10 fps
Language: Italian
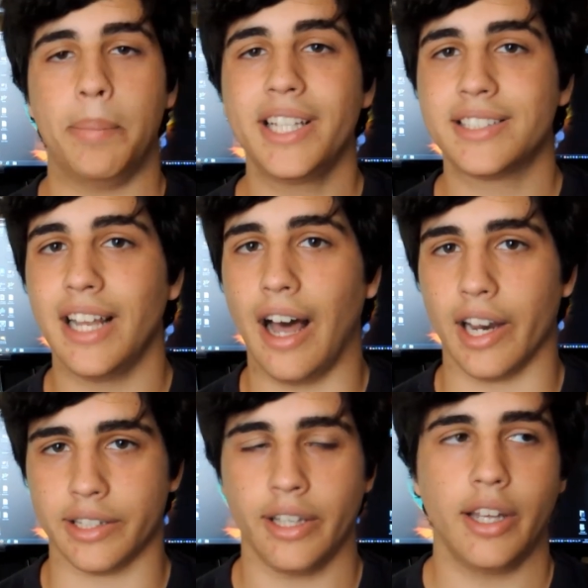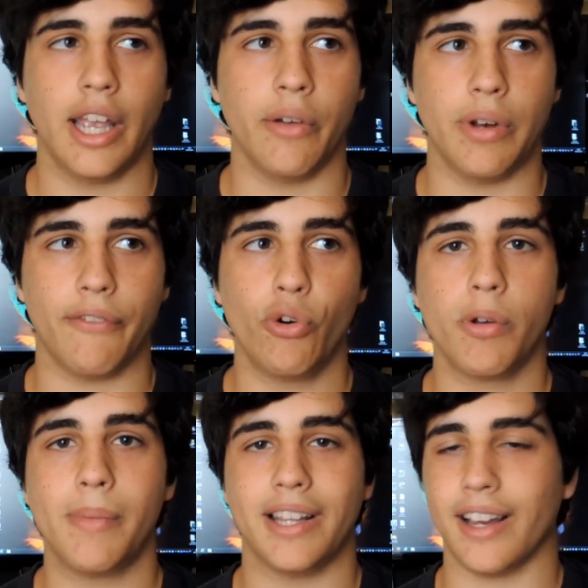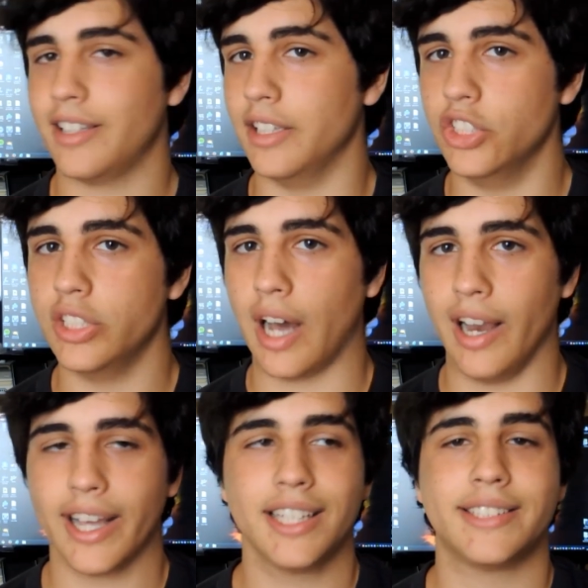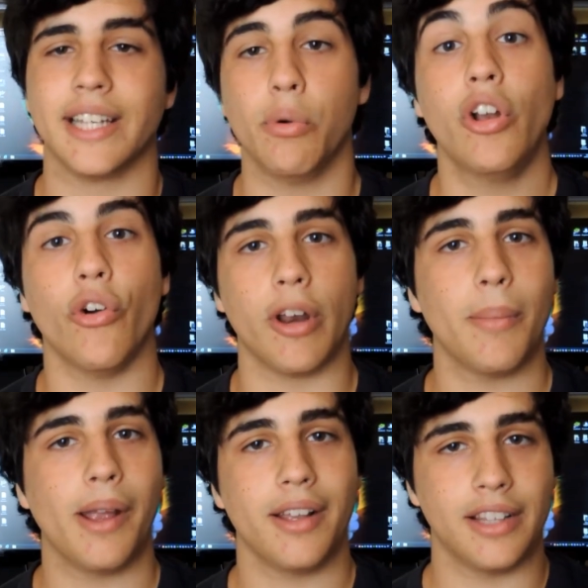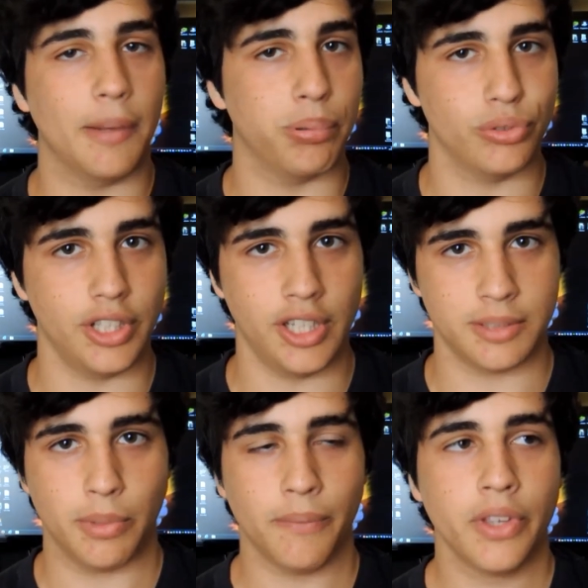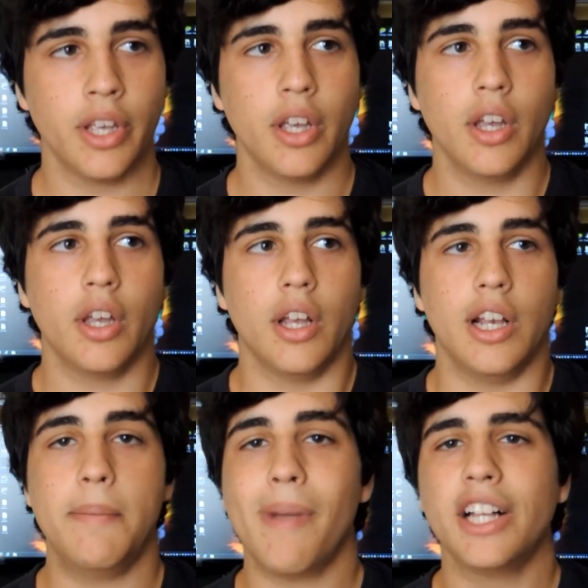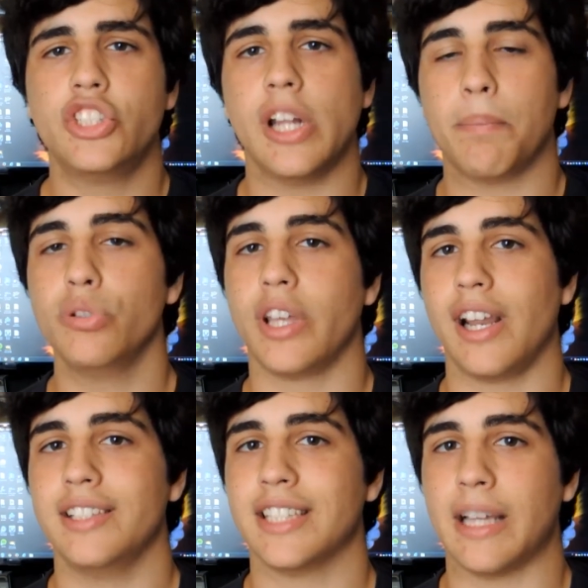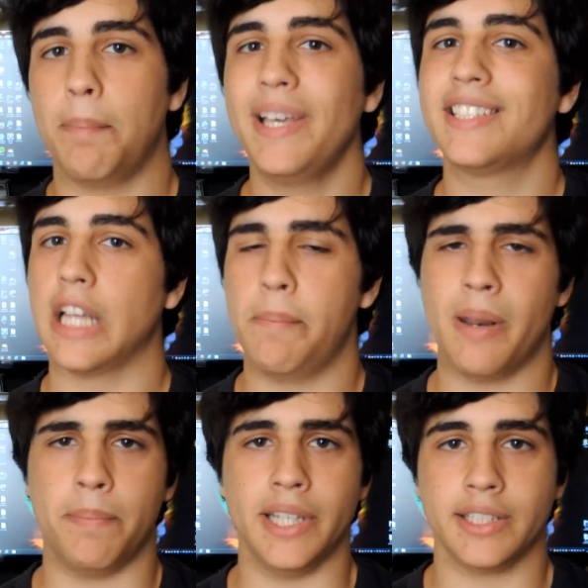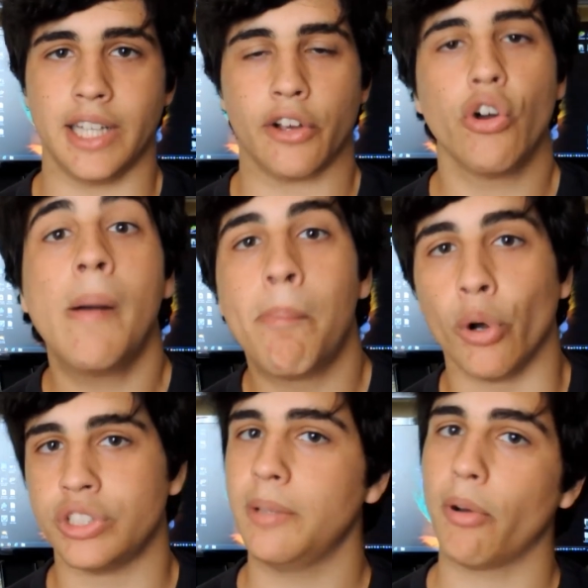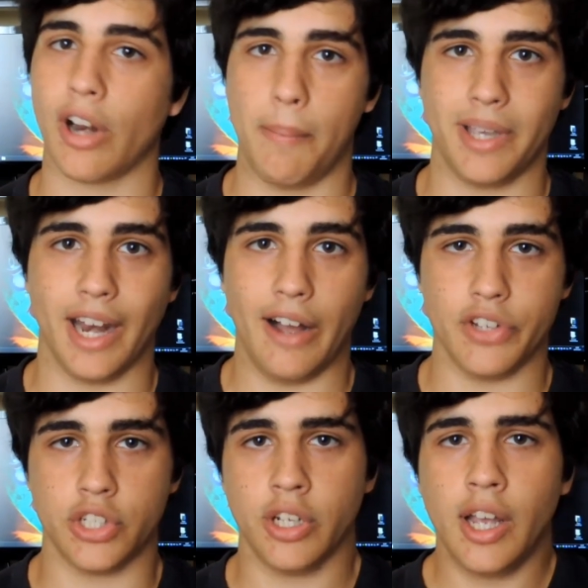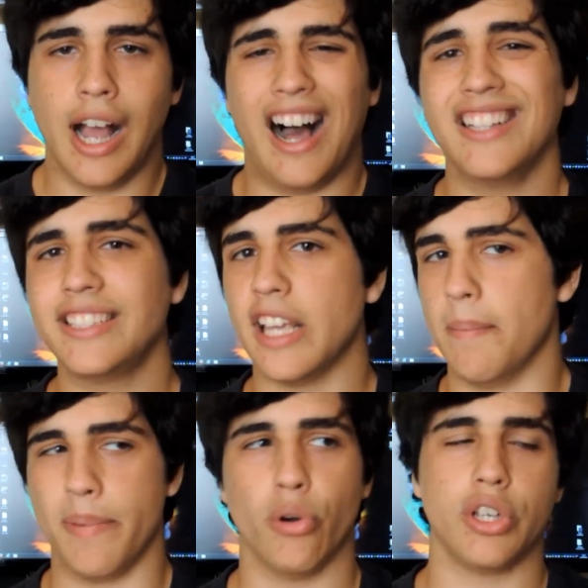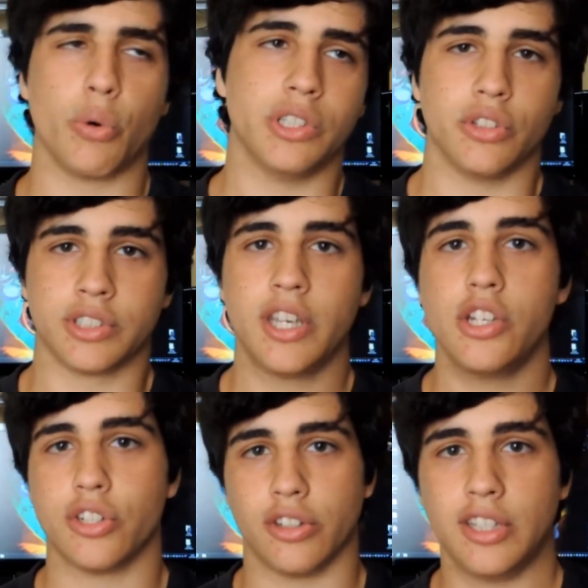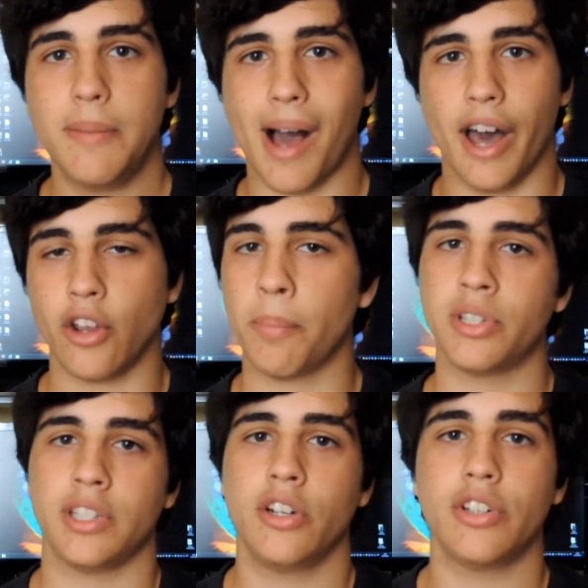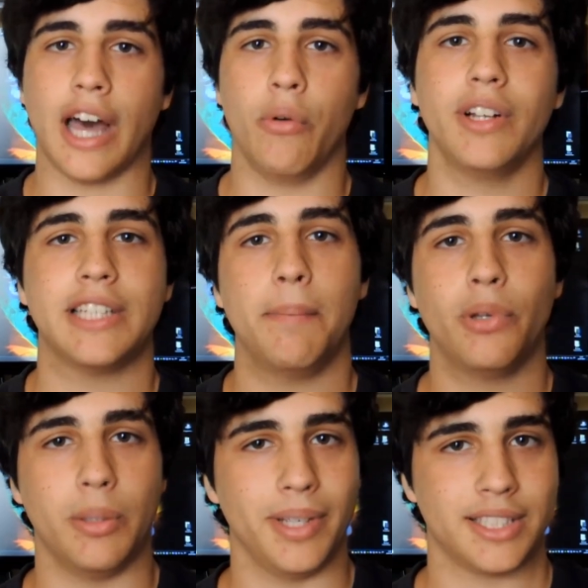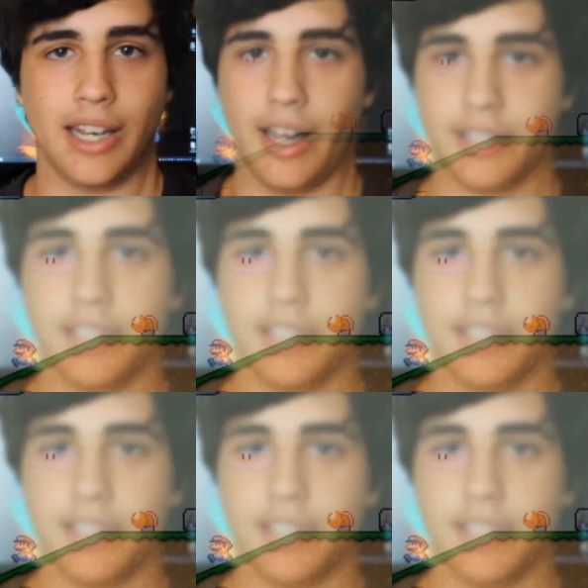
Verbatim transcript: La pixel art è una forma d'arte digitale che segue le orme del puntinismo. L'immagine appunto è realizzata pixel per pixel con appositi programmi grafici. Ad esempio in questo screenshot di Mario potete notare un esempio di pixel